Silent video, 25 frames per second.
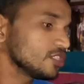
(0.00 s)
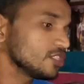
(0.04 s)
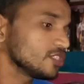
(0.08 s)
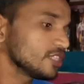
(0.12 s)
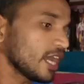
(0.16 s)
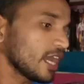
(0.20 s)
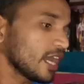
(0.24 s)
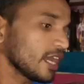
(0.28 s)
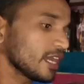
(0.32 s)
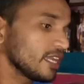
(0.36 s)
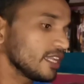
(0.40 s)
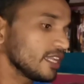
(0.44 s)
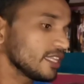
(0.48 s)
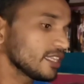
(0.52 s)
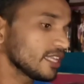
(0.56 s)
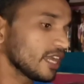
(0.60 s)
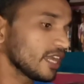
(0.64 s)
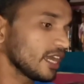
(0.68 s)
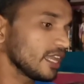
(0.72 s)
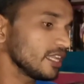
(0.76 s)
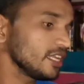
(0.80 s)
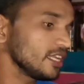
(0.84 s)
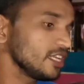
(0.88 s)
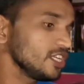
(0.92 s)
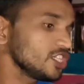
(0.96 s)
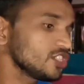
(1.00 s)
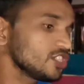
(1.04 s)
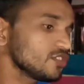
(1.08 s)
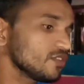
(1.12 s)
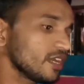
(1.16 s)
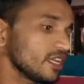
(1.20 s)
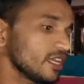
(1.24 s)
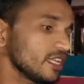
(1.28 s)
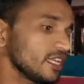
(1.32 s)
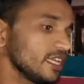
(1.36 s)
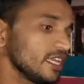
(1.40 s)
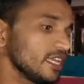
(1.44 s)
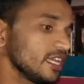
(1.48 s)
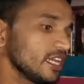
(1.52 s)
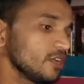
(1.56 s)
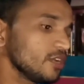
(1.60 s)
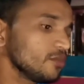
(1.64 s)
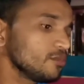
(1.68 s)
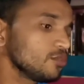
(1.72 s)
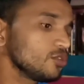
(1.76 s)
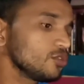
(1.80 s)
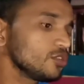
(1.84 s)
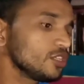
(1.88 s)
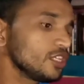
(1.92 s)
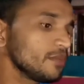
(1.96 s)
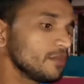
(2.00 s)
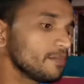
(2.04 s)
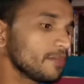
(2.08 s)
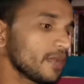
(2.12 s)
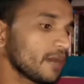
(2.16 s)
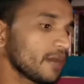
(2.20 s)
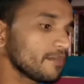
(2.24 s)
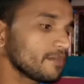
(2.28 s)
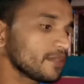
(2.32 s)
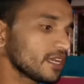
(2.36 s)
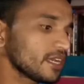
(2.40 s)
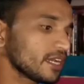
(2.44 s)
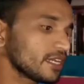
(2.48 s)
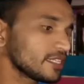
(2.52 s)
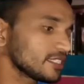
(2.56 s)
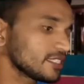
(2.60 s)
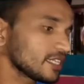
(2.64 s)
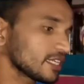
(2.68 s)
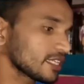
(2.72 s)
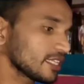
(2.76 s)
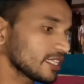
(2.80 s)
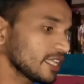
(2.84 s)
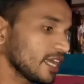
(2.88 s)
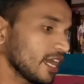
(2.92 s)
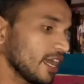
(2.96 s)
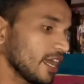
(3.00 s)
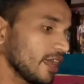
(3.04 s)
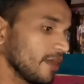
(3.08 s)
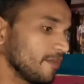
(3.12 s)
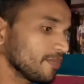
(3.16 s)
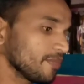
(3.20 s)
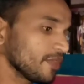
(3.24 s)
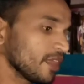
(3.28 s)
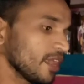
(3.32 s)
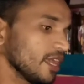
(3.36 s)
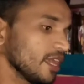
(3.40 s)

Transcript: जागृत कर ईश्वर की अनुभूति प्राप्त कर सकता है